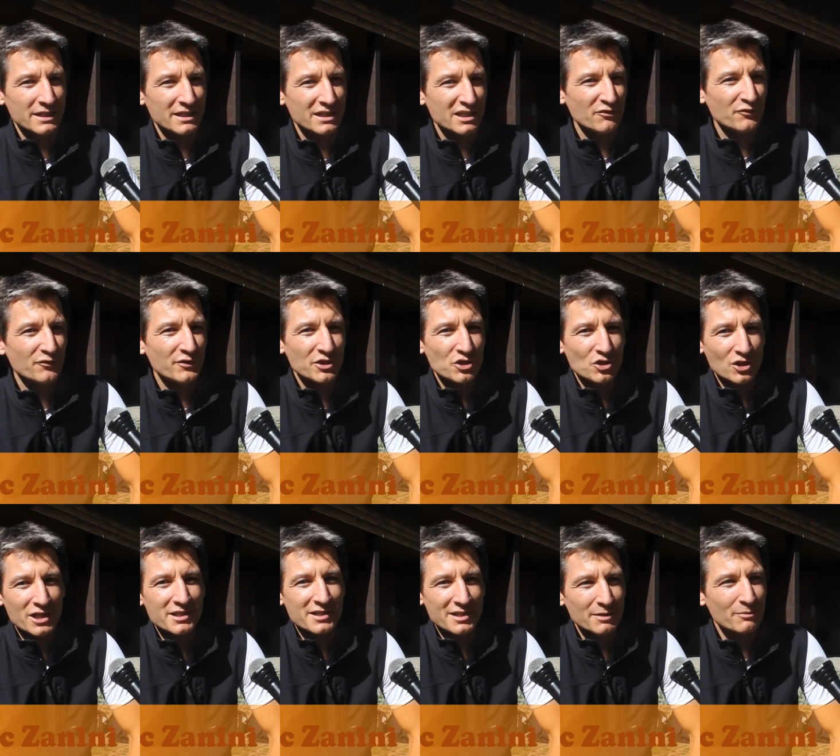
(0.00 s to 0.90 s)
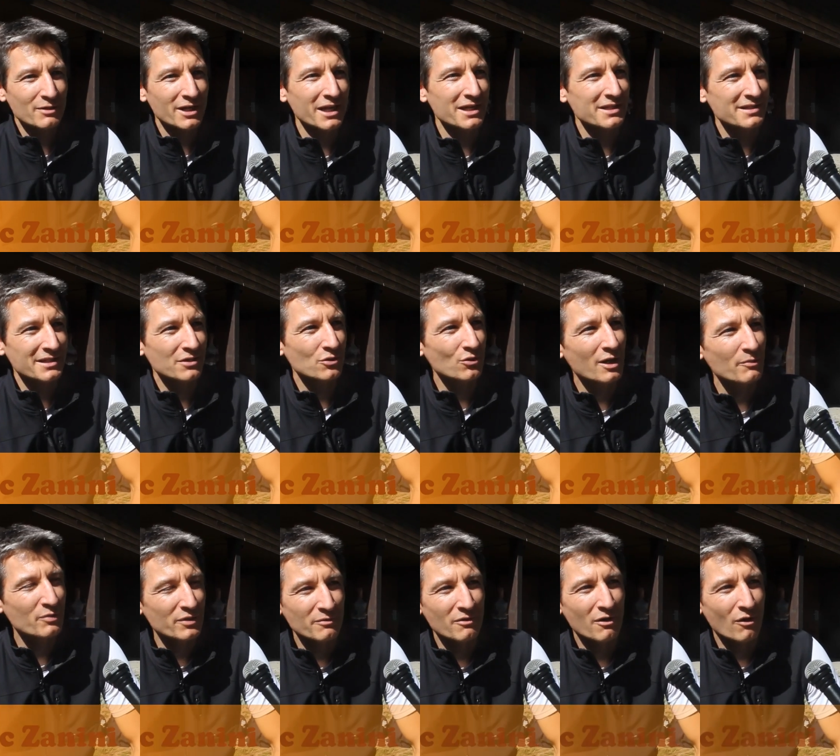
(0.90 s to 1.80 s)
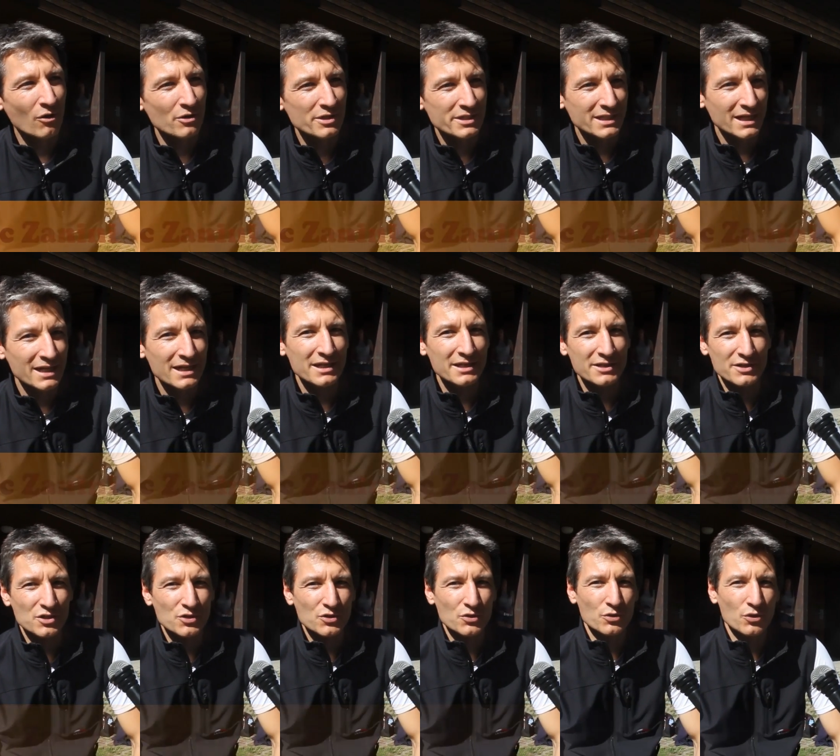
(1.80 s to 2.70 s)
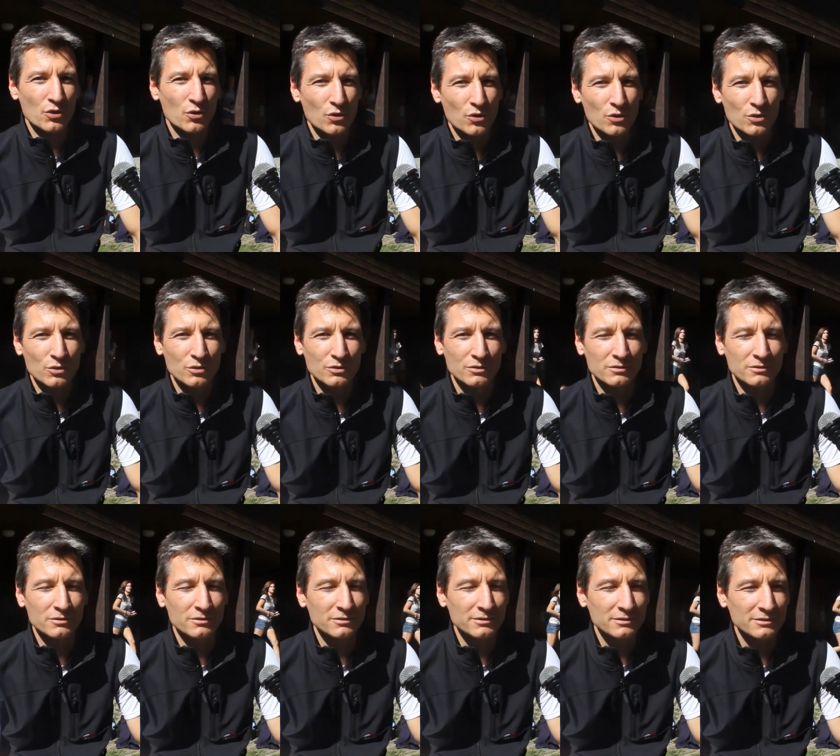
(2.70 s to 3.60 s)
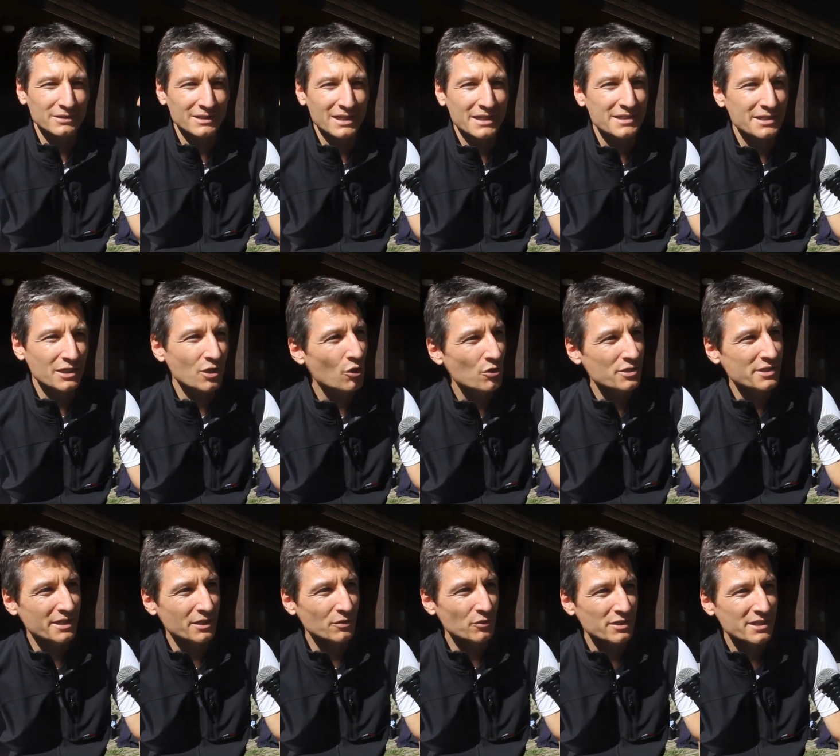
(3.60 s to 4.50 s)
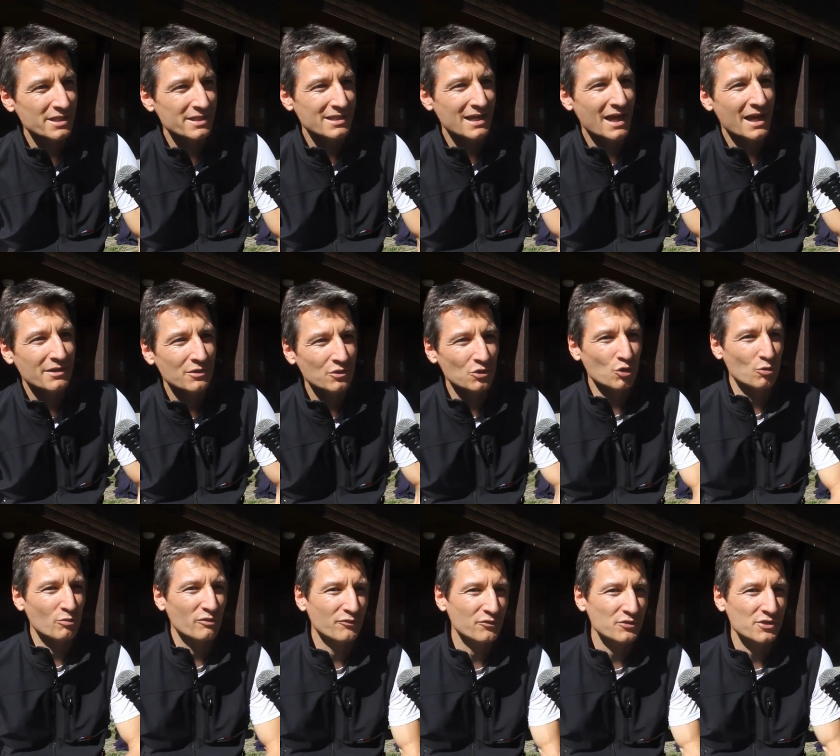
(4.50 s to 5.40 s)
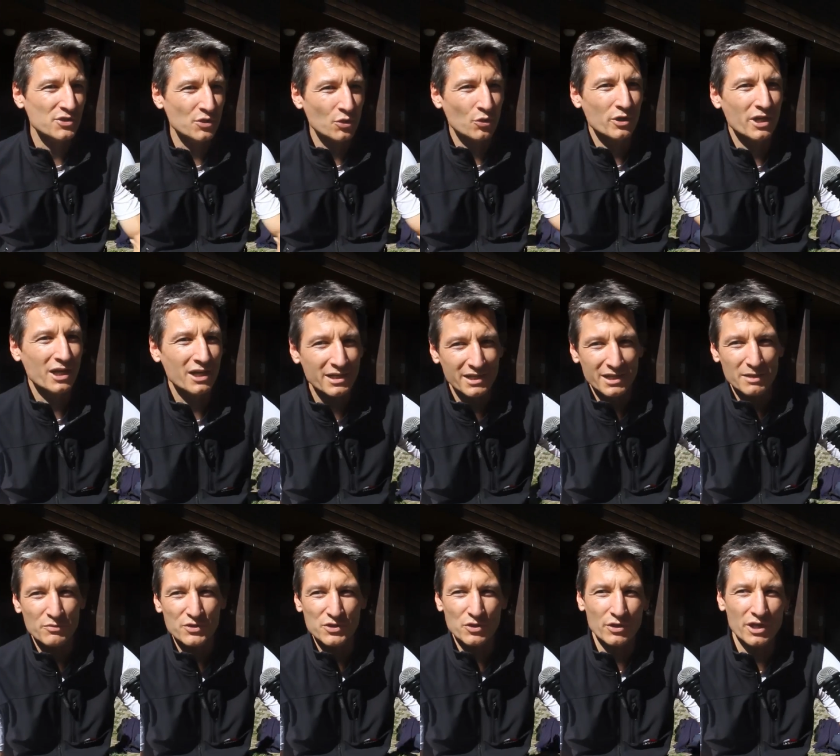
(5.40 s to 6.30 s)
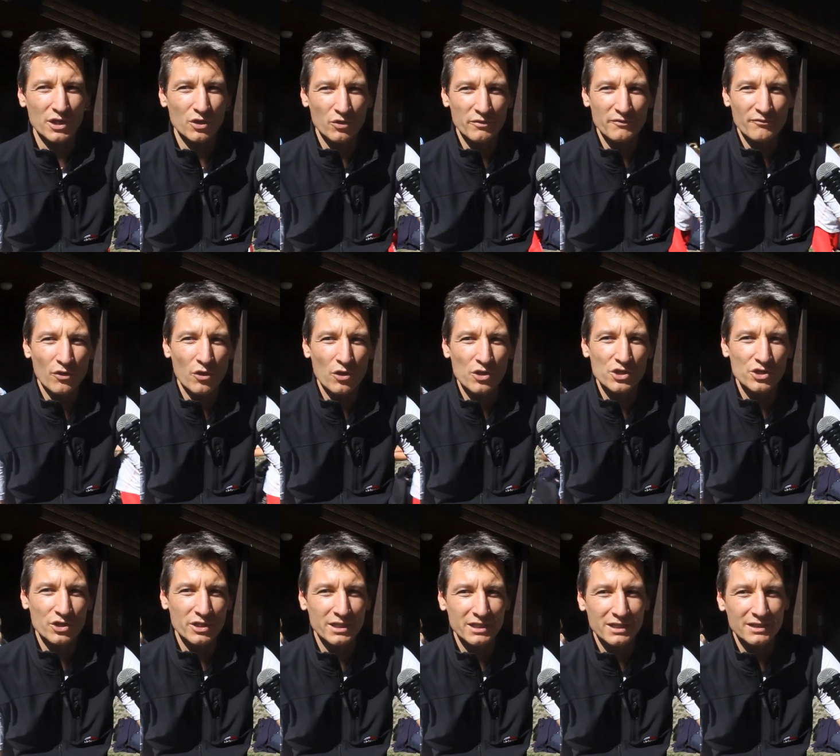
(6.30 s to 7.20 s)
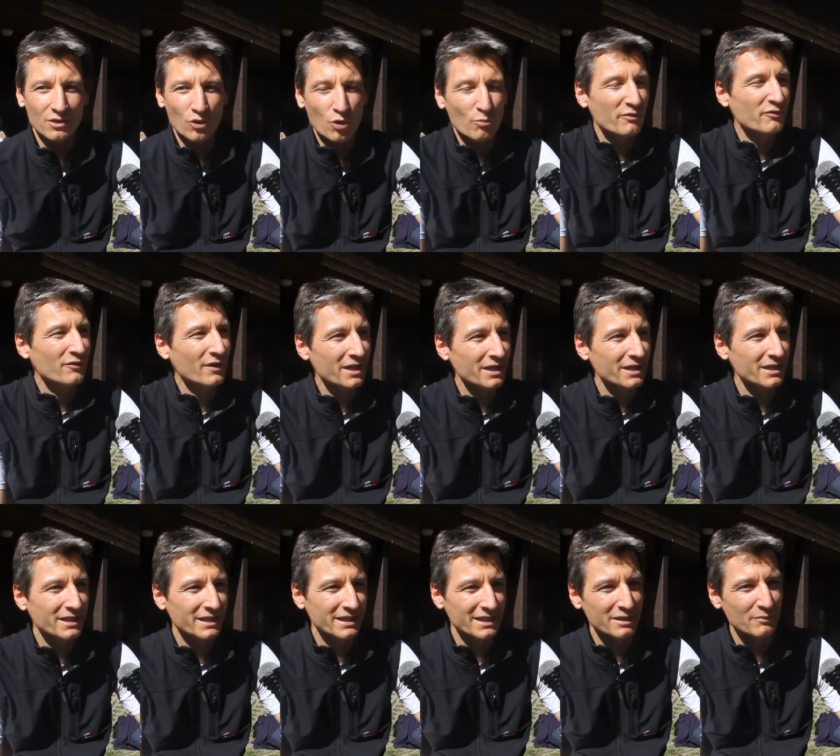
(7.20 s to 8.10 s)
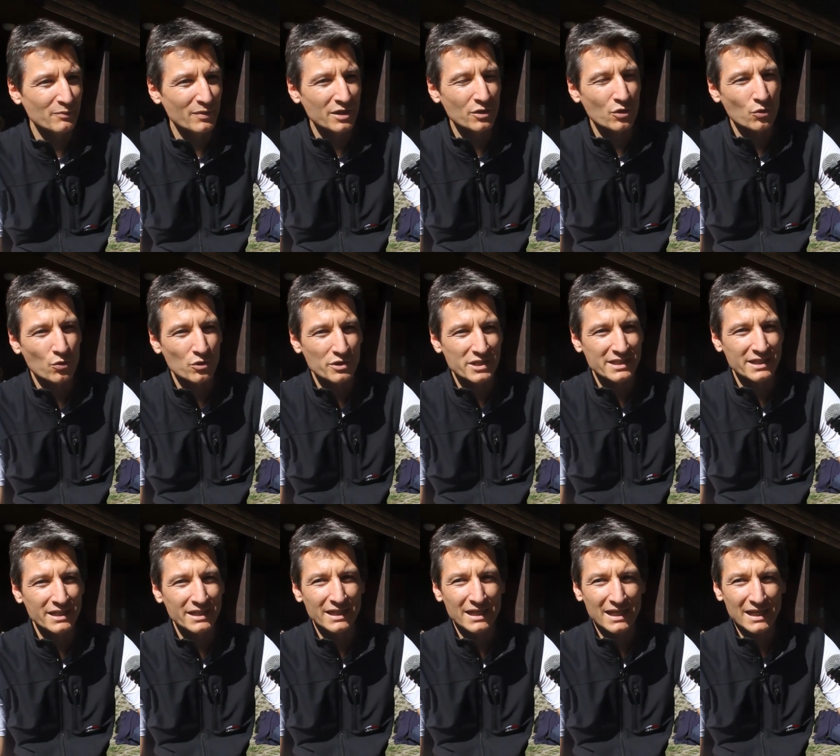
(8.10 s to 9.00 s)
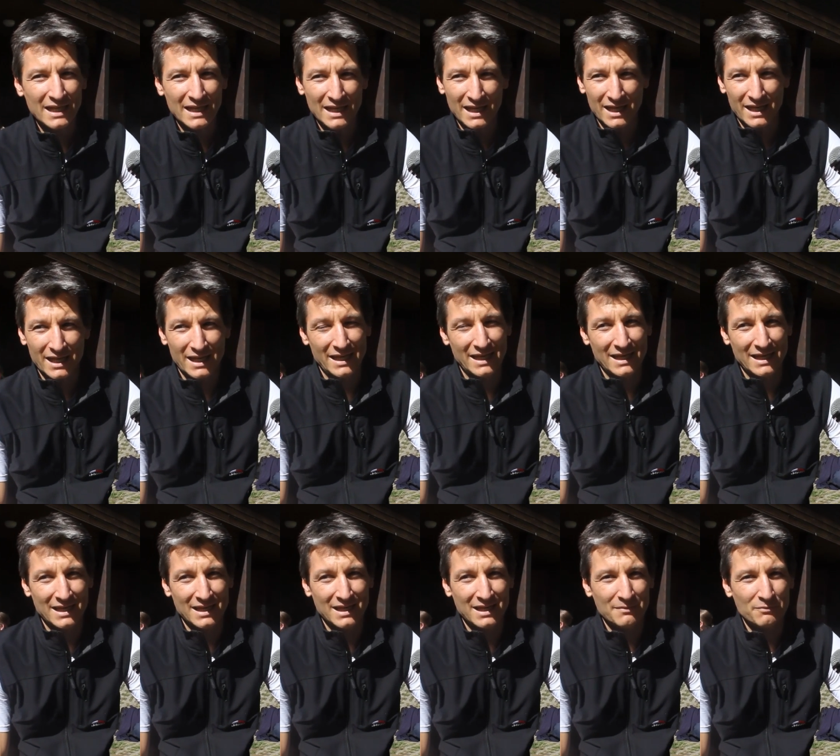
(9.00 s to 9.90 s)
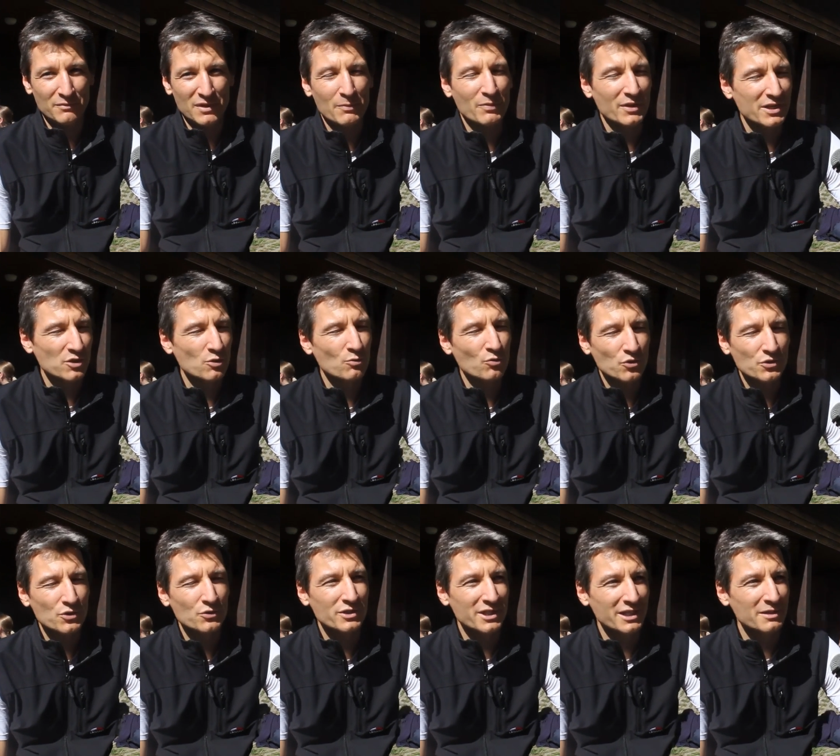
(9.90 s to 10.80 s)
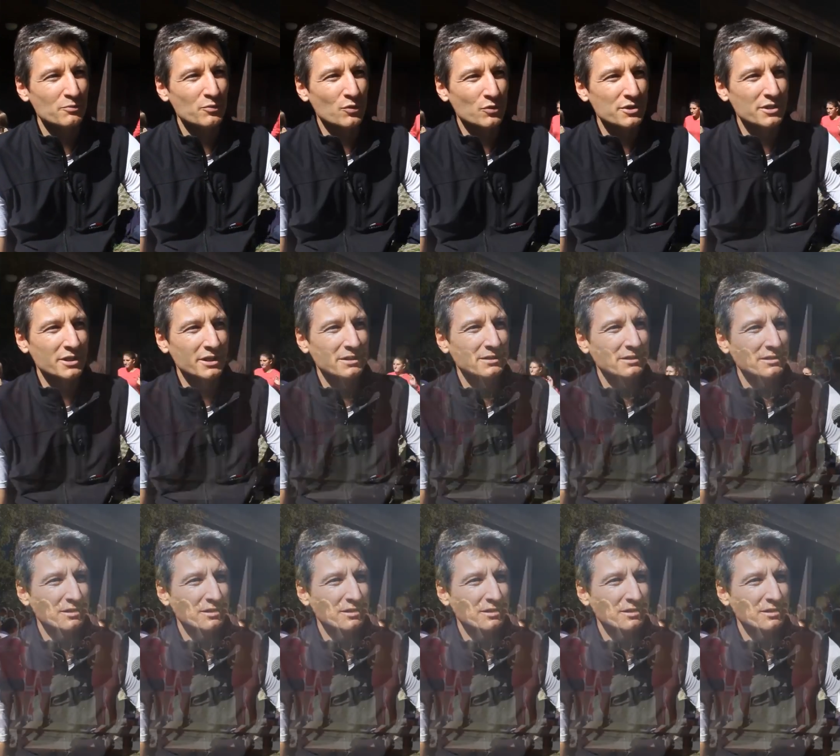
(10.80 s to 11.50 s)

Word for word: Difficile sì perché essendo la prima volta ci sono tante cose che non si sanno, come funziona, chi bisogna coinvolgere, come fare i percorsi e mi ha preso molto tempo, sì.